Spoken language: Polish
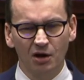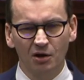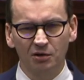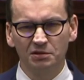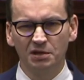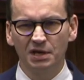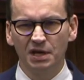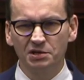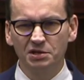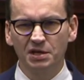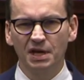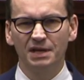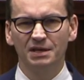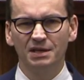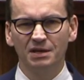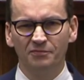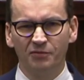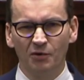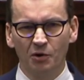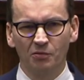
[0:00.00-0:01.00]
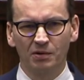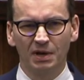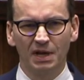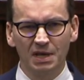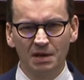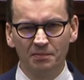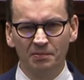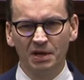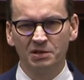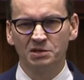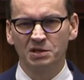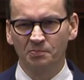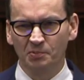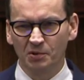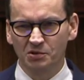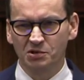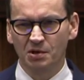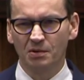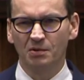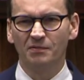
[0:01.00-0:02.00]
od jesieni w ogóle nie będzie
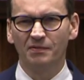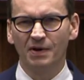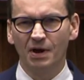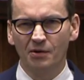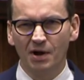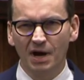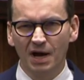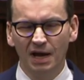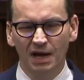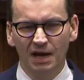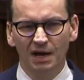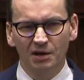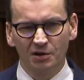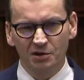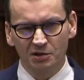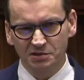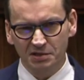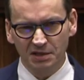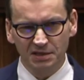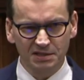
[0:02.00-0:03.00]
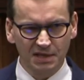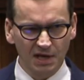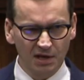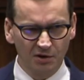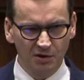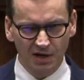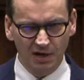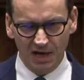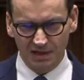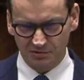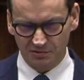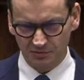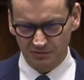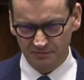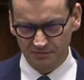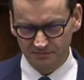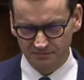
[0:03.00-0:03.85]
potrzebowała rosyjskiego gazu.